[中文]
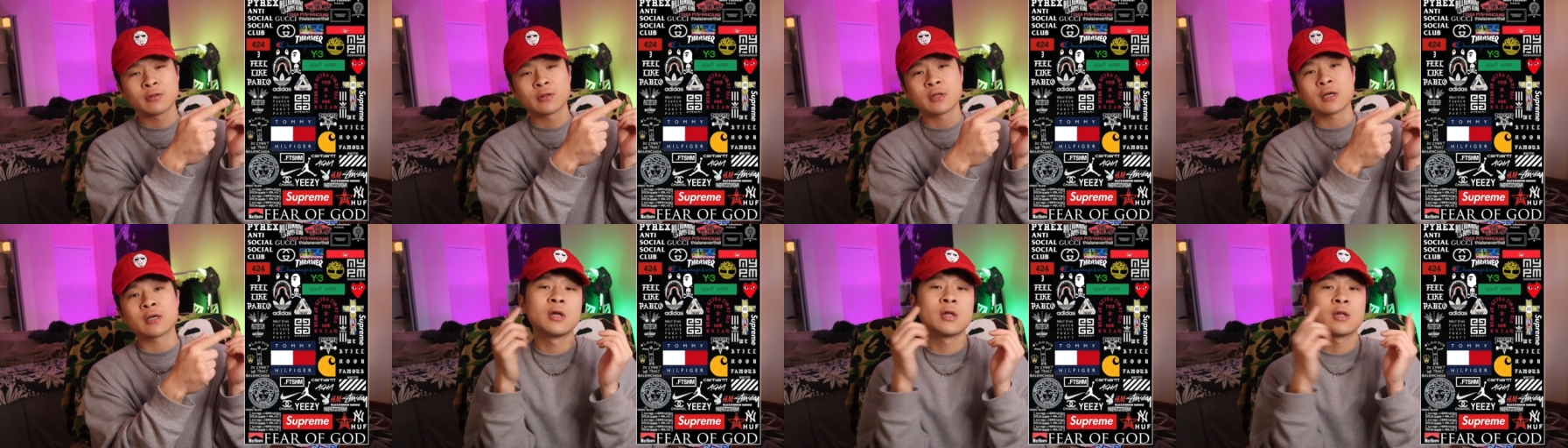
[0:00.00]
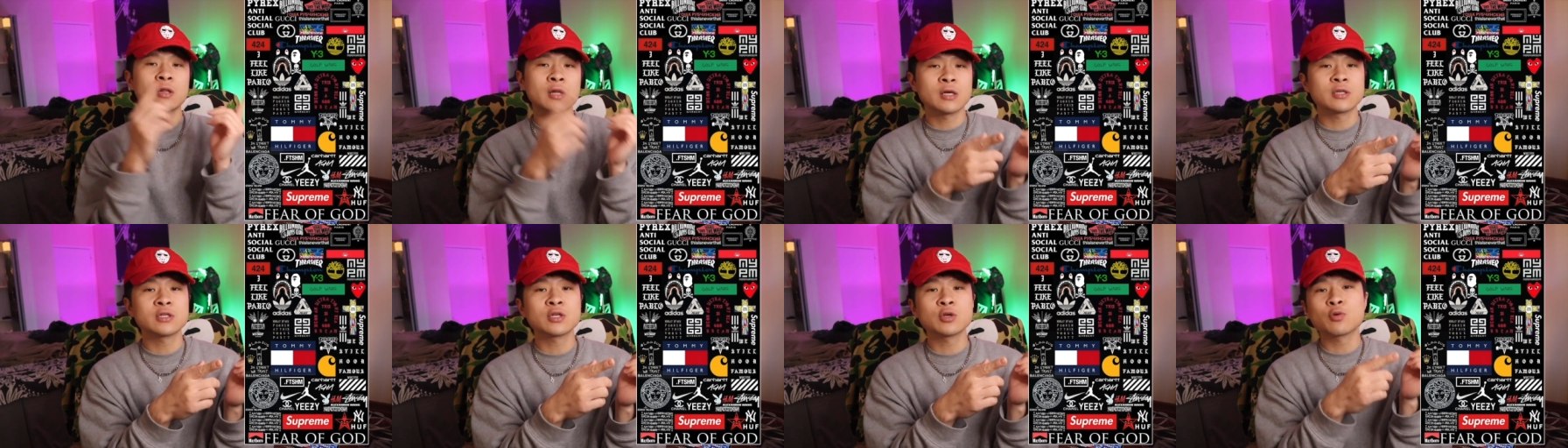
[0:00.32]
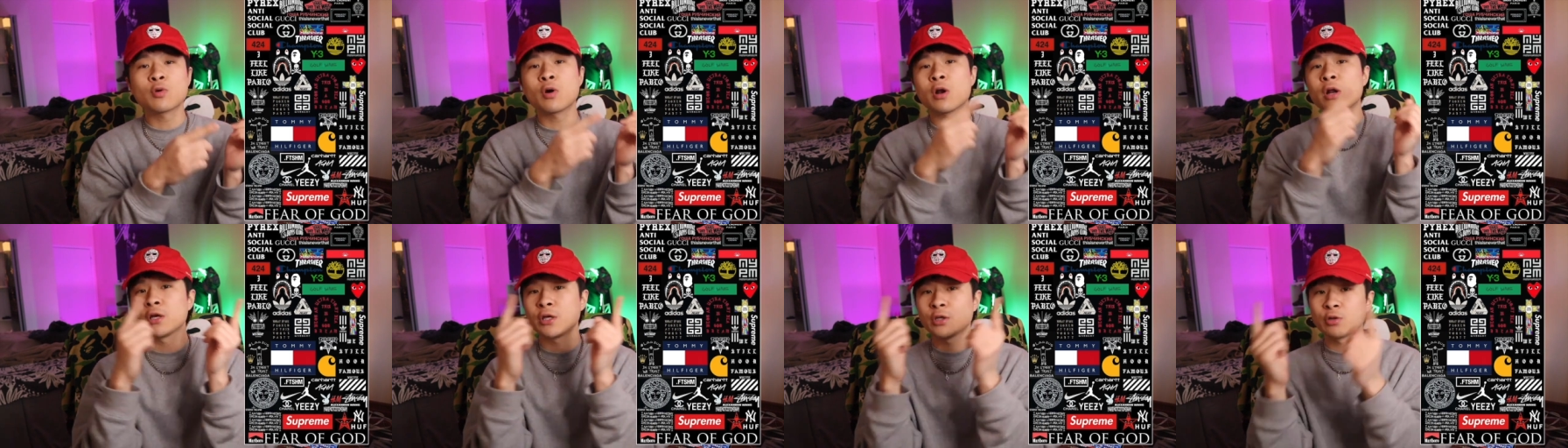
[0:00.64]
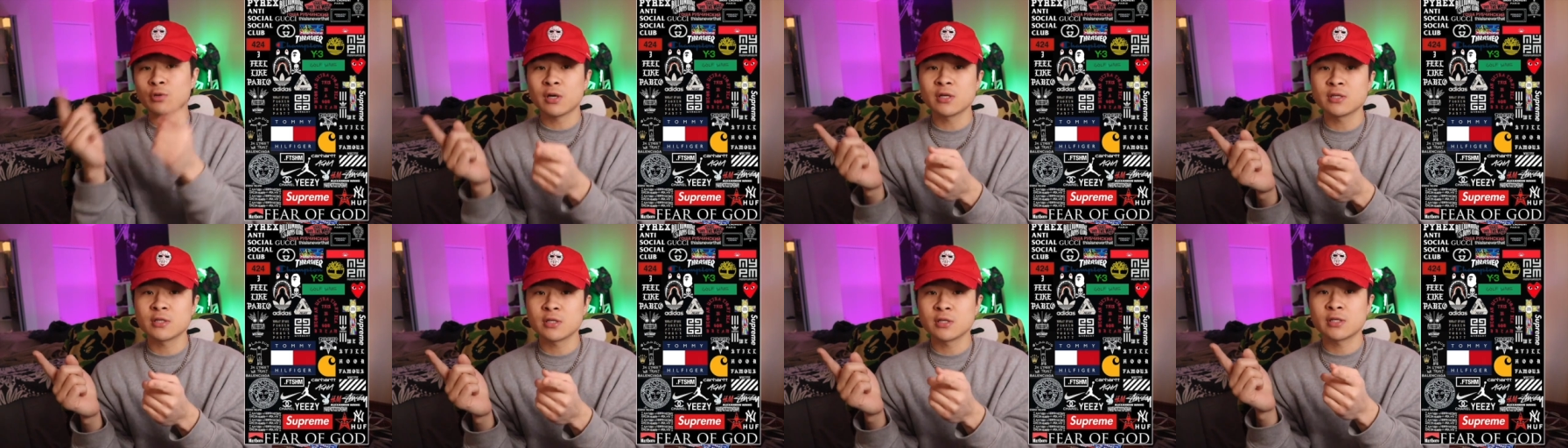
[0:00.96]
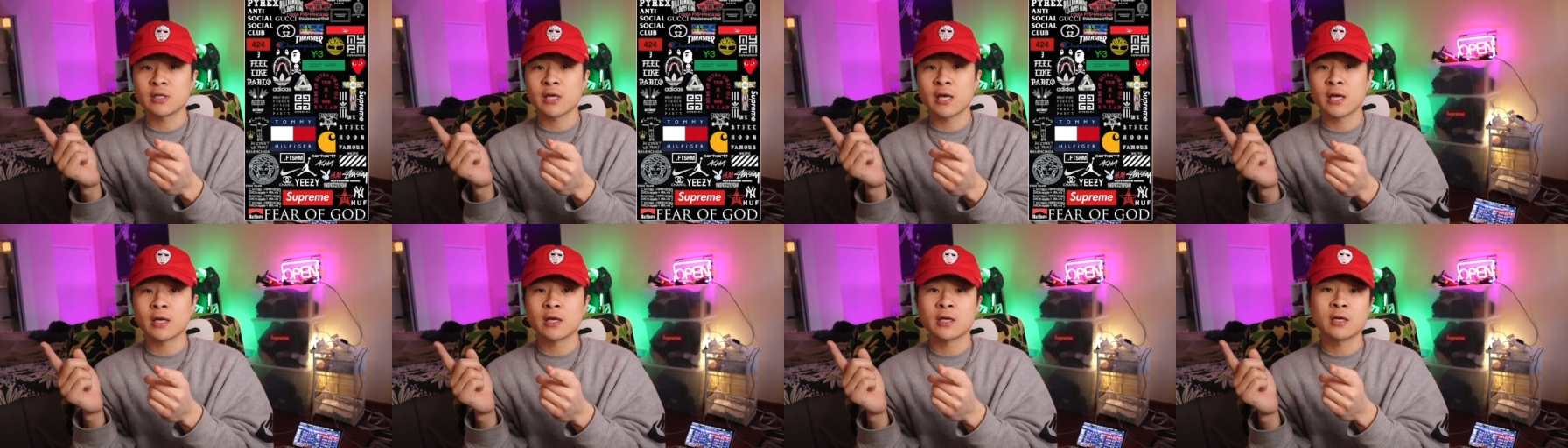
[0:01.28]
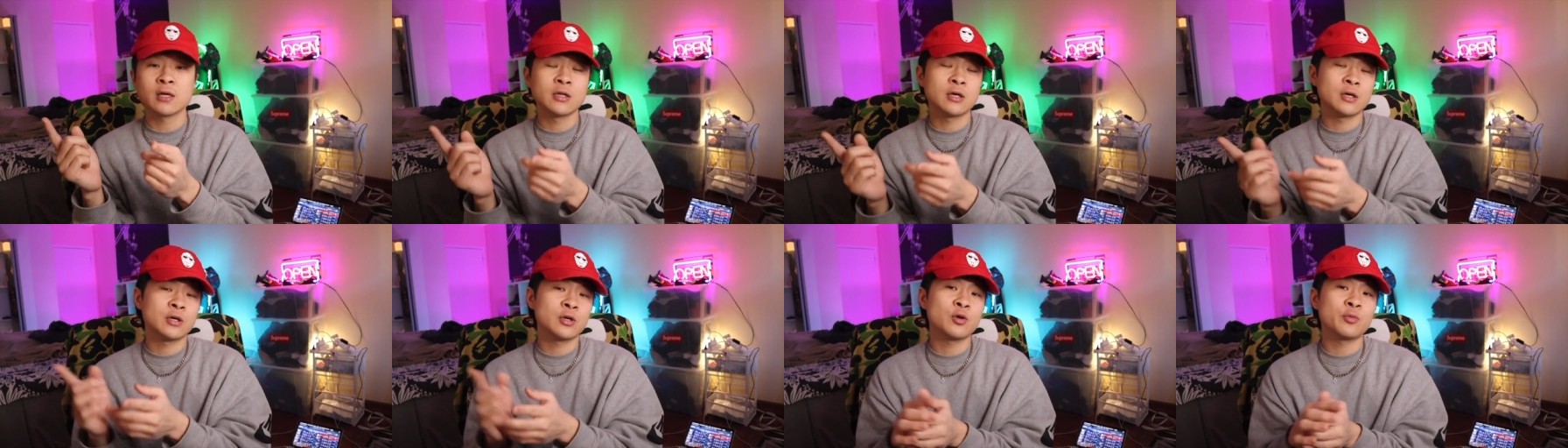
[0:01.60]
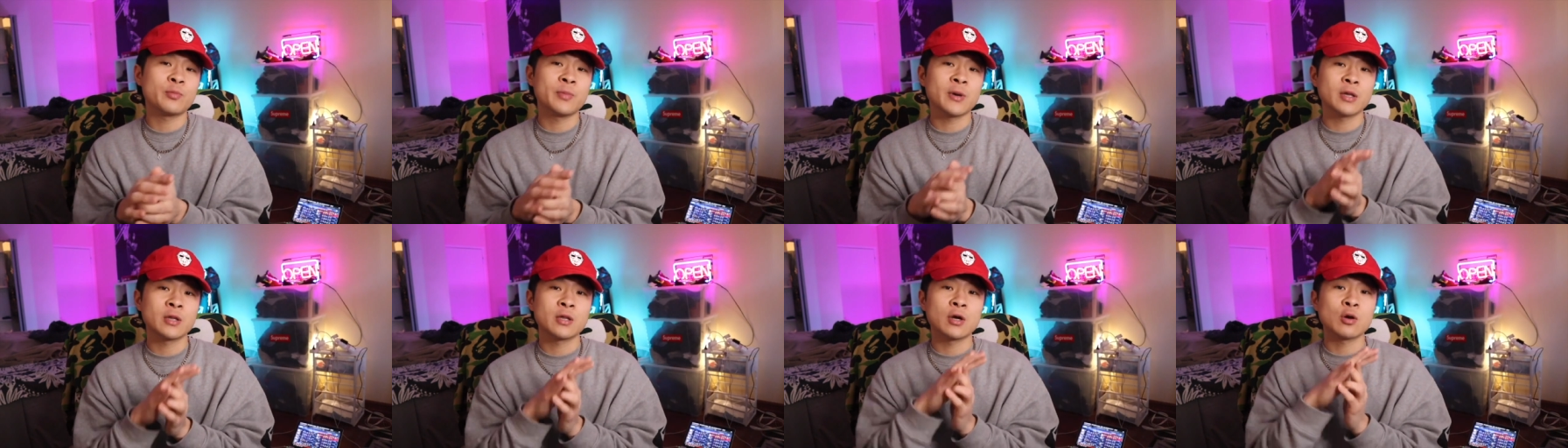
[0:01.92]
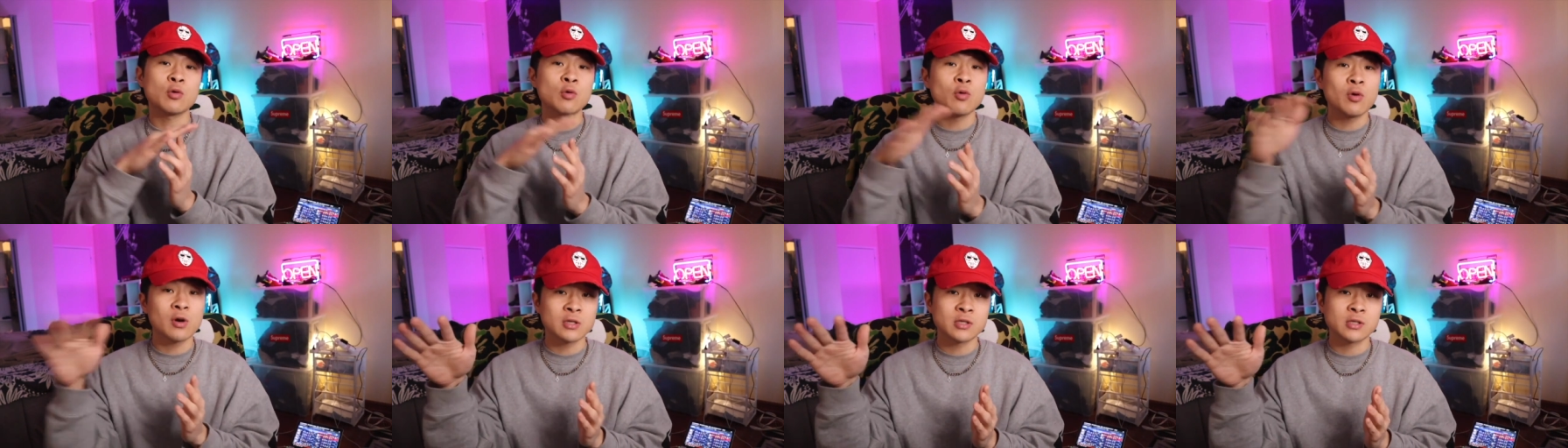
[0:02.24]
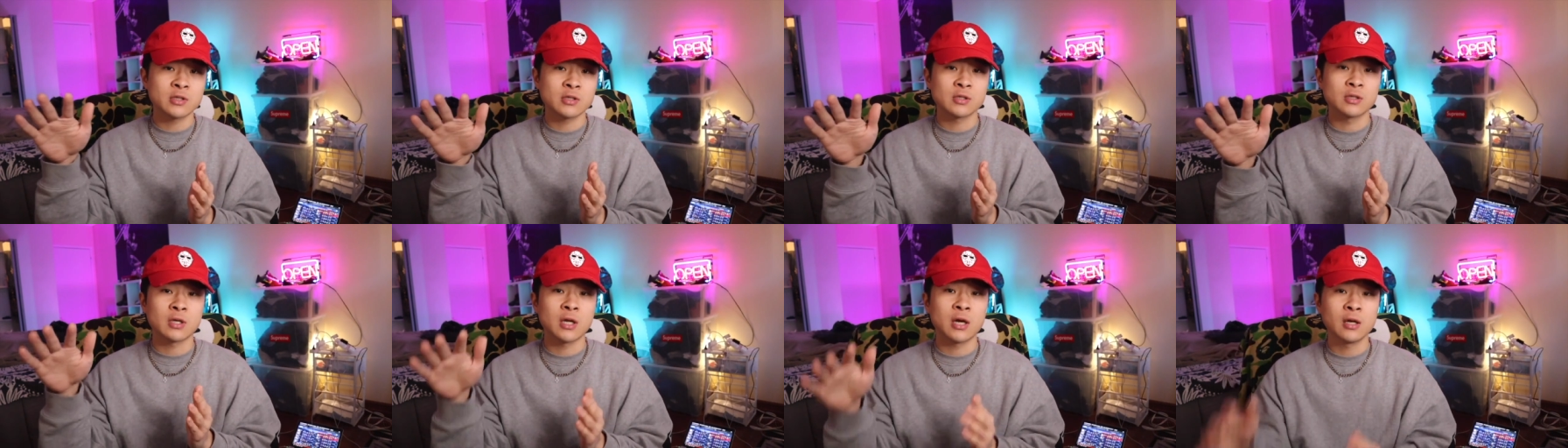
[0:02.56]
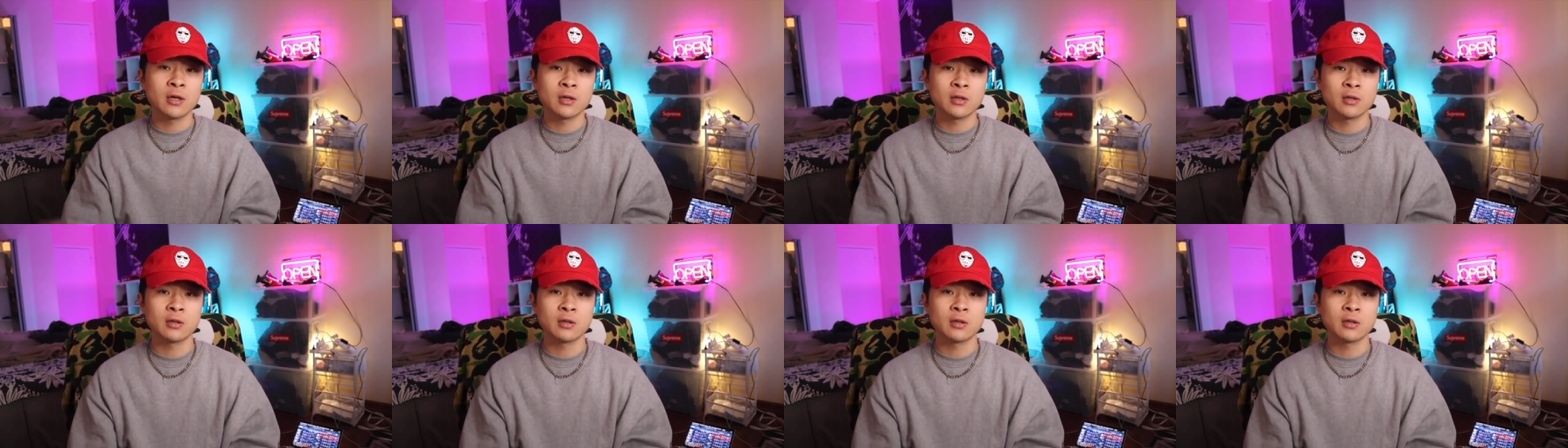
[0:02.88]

但但是过了一段时间，可能又变得过时了。